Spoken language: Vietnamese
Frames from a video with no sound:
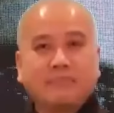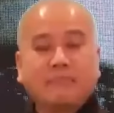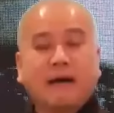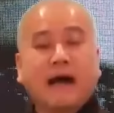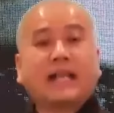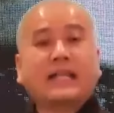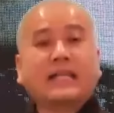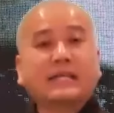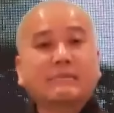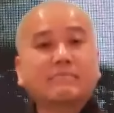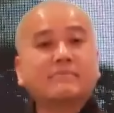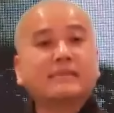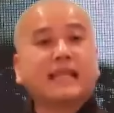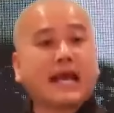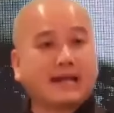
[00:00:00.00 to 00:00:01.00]
bà
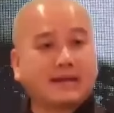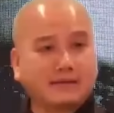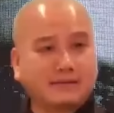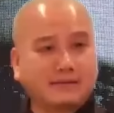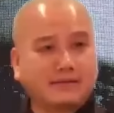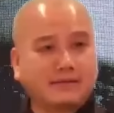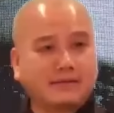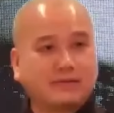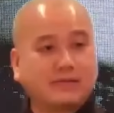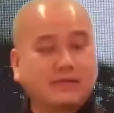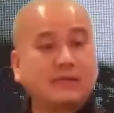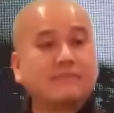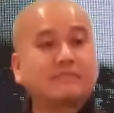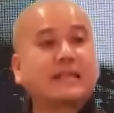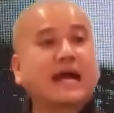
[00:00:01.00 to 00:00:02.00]
niệm tăng.
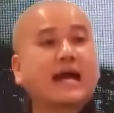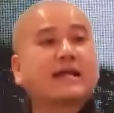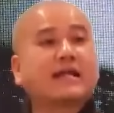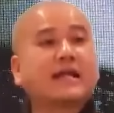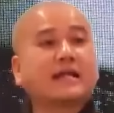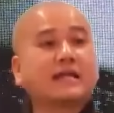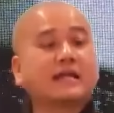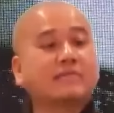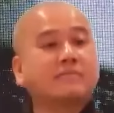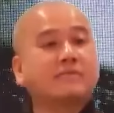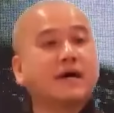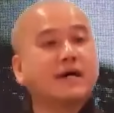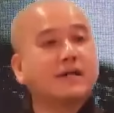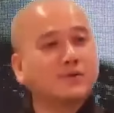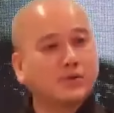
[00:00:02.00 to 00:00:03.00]
Niệm tăng là niệm
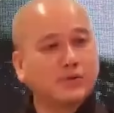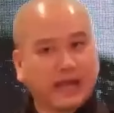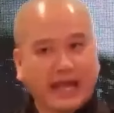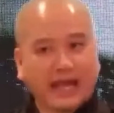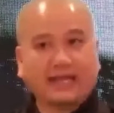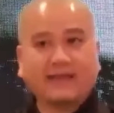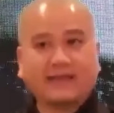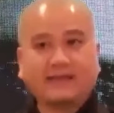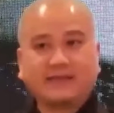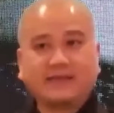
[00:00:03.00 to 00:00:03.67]
tên của thầy,